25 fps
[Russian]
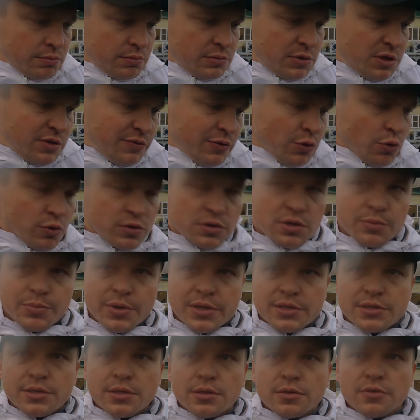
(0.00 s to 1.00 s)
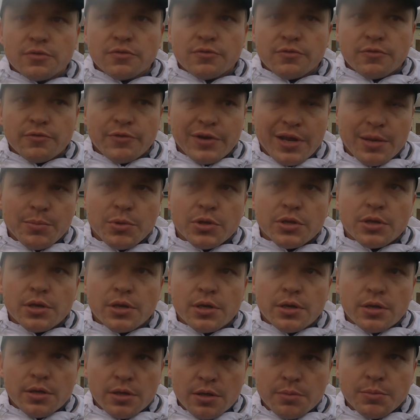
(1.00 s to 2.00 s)
90%
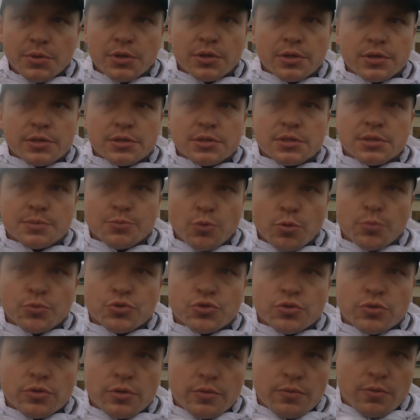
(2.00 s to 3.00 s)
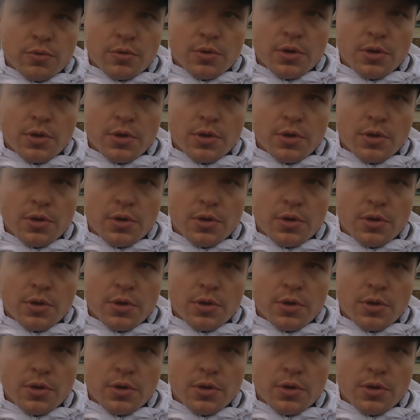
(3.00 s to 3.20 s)
времени именно с помощью него.